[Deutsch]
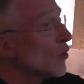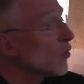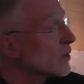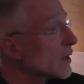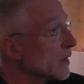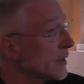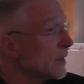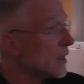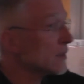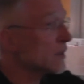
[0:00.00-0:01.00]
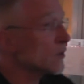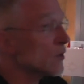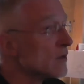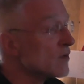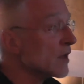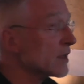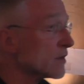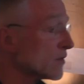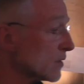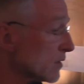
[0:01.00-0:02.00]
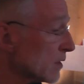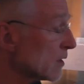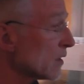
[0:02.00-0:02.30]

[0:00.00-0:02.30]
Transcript: und hier an der Nordseite sind